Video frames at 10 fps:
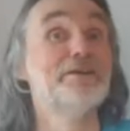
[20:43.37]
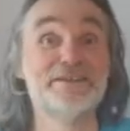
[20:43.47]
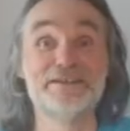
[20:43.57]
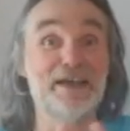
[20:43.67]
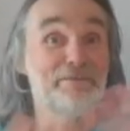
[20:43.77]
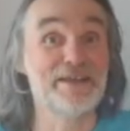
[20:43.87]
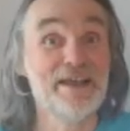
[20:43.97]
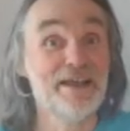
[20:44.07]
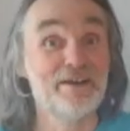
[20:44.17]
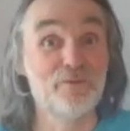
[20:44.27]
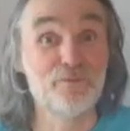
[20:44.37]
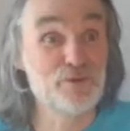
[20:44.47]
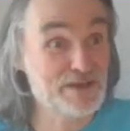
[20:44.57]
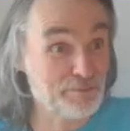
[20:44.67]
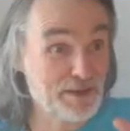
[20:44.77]
C'est terminé. Vous
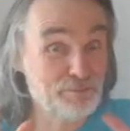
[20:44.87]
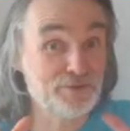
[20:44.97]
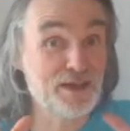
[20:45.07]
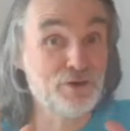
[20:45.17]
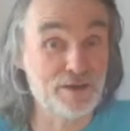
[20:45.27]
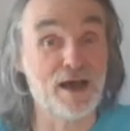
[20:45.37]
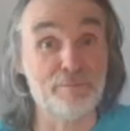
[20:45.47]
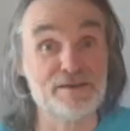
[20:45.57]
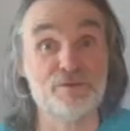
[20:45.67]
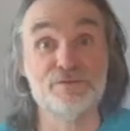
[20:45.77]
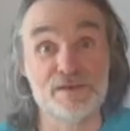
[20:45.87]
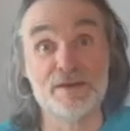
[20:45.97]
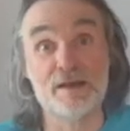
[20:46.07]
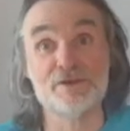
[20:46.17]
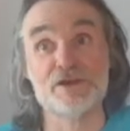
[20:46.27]
serez pris pour des connards parce que vous aimez
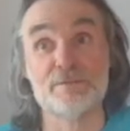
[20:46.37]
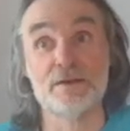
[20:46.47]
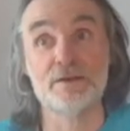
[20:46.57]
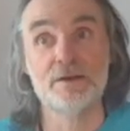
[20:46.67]
la béchamel.